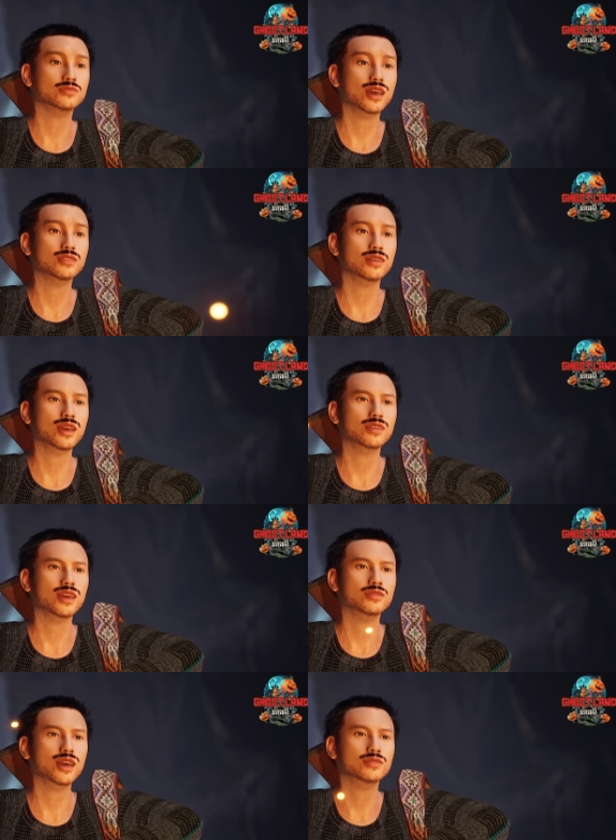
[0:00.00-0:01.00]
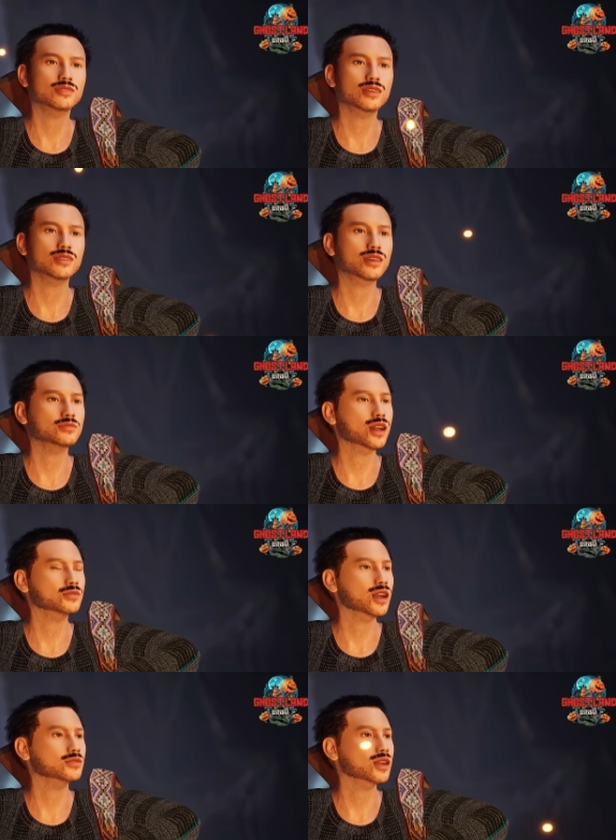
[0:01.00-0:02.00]
นี่กลัวประวัติศาสตร์จะซ้ำรอยเดิม
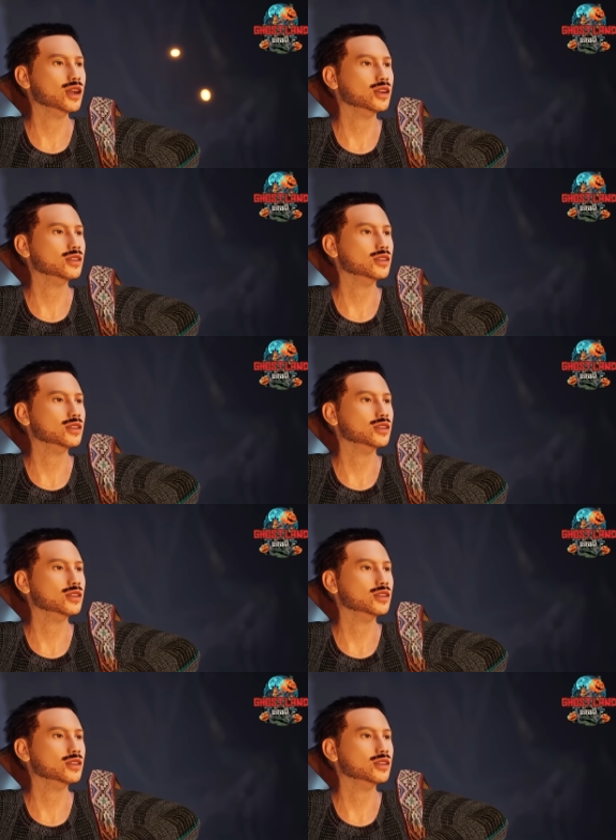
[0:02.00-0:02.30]
เหรอวะ